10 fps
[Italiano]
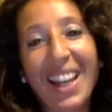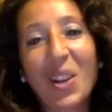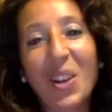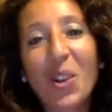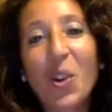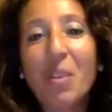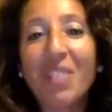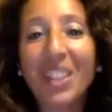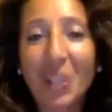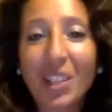Come
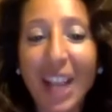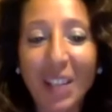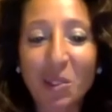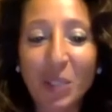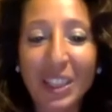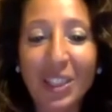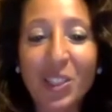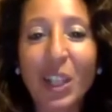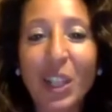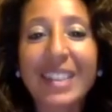avete notato, quindi
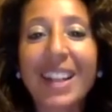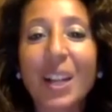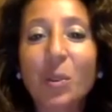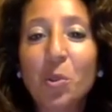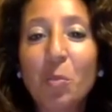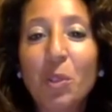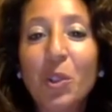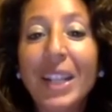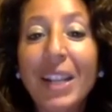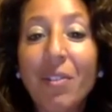sto entrando subito
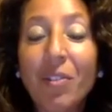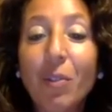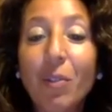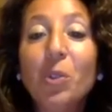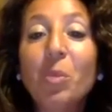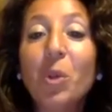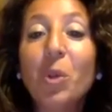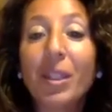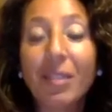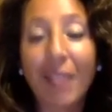nel vivo di un mio
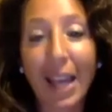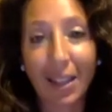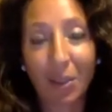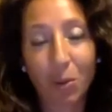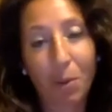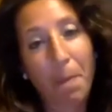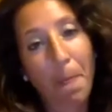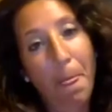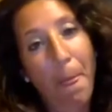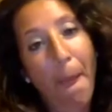intento
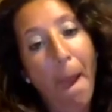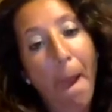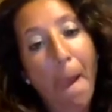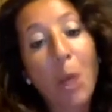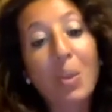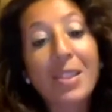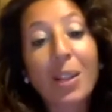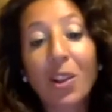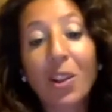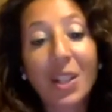questa
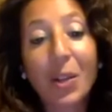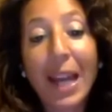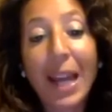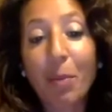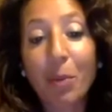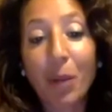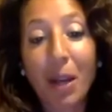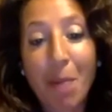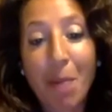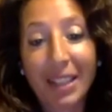cosa non era
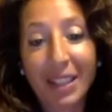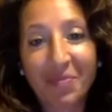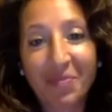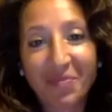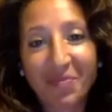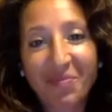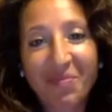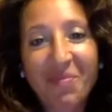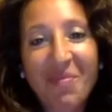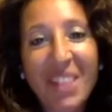programmata,
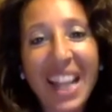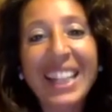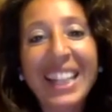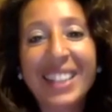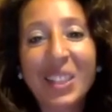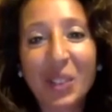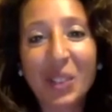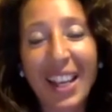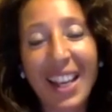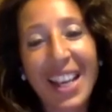nel senso
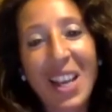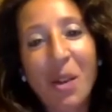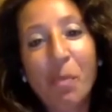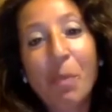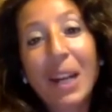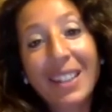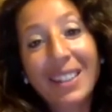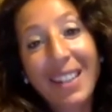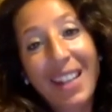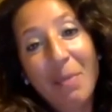che parte
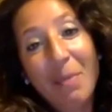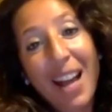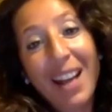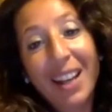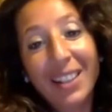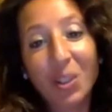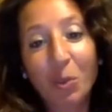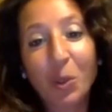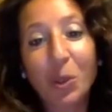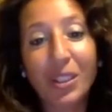della mia,
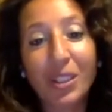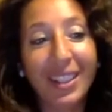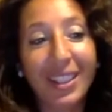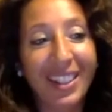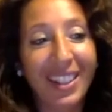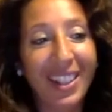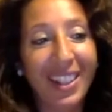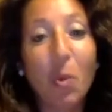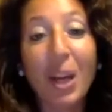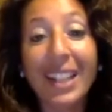diciamo così,
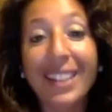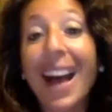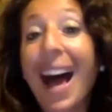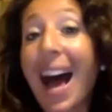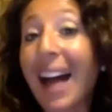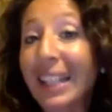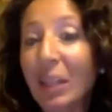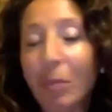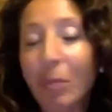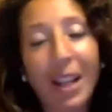qualità
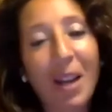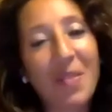animica